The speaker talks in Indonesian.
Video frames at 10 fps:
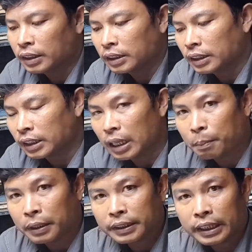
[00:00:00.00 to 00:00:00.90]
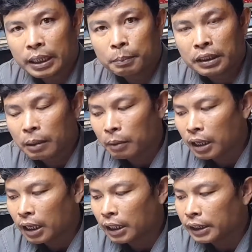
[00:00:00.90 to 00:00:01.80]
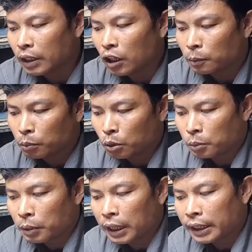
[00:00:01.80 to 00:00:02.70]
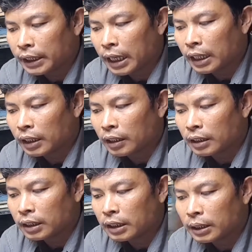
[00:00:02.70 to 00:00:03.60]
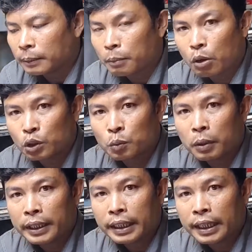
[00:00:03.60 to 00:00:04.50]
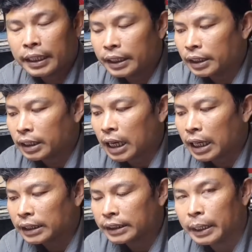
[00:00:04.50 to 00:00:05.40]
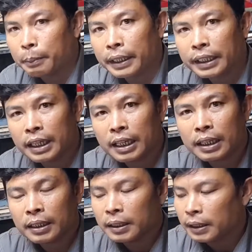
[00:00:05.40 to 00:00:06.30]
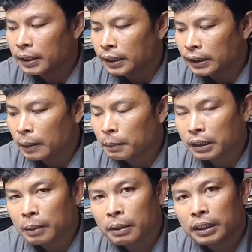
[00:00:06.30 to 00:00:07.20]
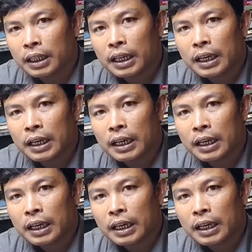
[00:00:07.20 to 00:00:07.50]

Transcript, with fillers: Setelah pengecekan pertama di output bagian e, power supply-nya, ini tegangan standby-nya yang pertama adalah